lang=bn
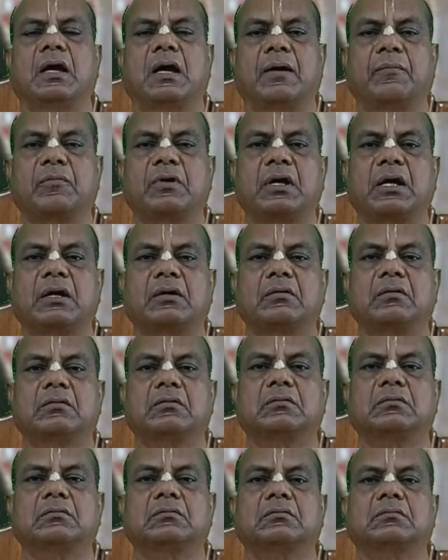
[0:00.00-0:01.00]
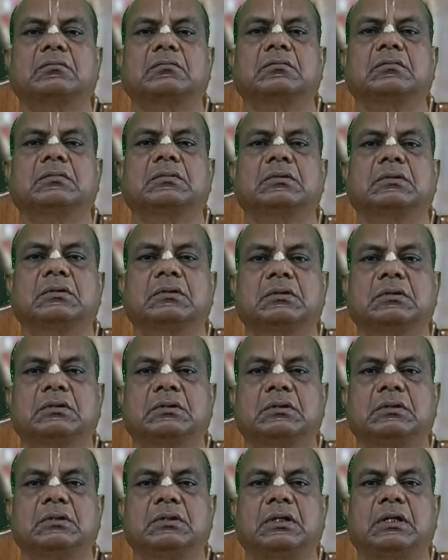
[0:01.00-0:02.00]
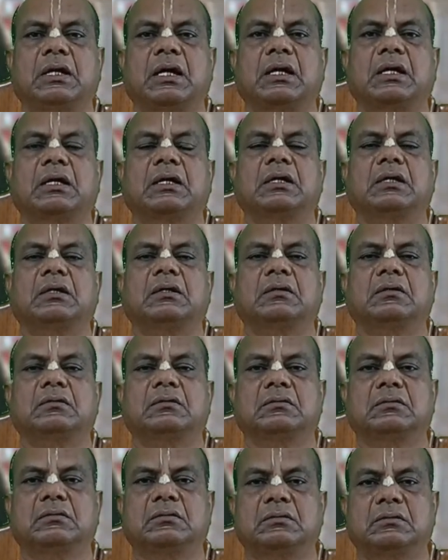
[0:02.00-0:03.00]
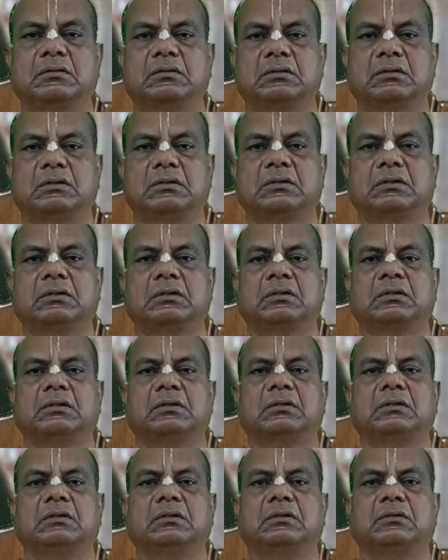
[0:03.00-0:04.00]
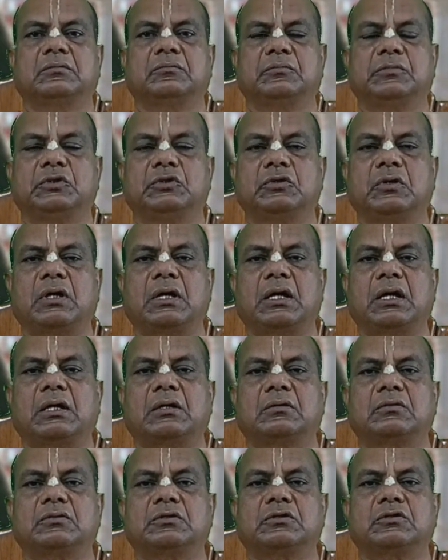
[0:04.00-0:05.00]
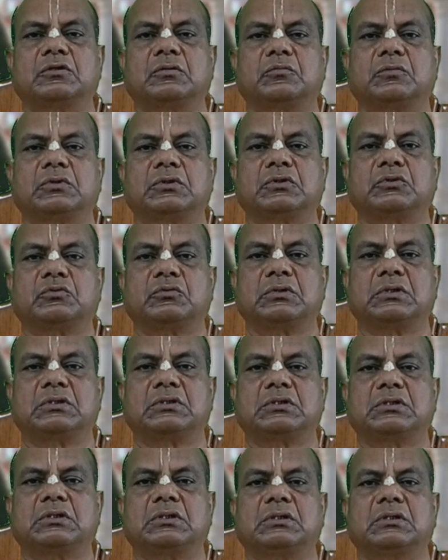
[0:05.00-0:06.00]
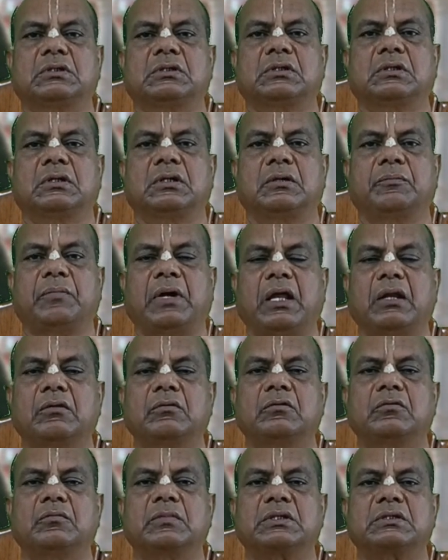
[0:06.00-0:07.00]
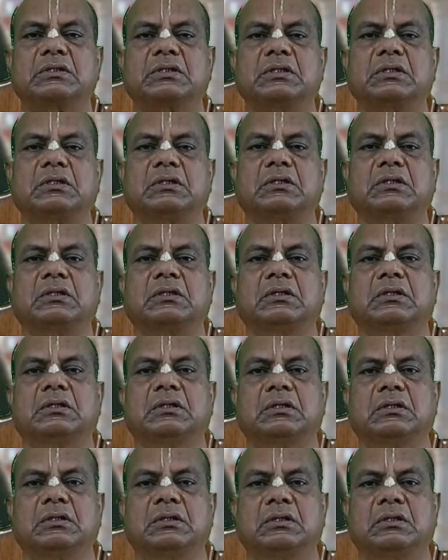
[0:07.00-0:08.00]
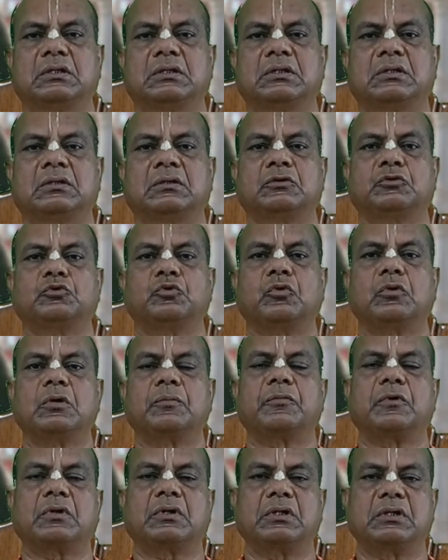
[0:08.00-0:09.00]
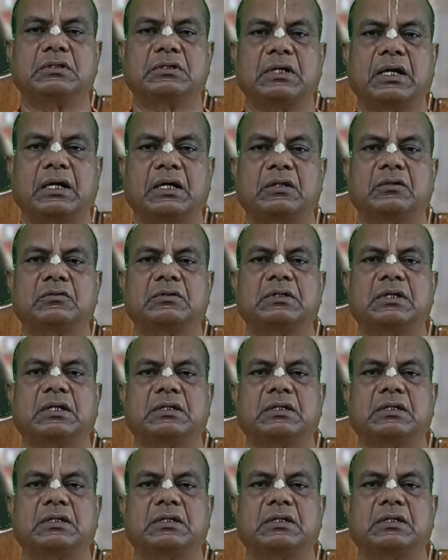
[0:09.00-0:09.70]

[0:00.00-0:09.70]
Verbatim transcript: আমরা এখন এর আগে হ্যাঁ, বিজয়া একাদশী সম্বন্ধে শুনেছি এই ফাল্গুন মাসের শুক্লপক্ষে যে একাদশী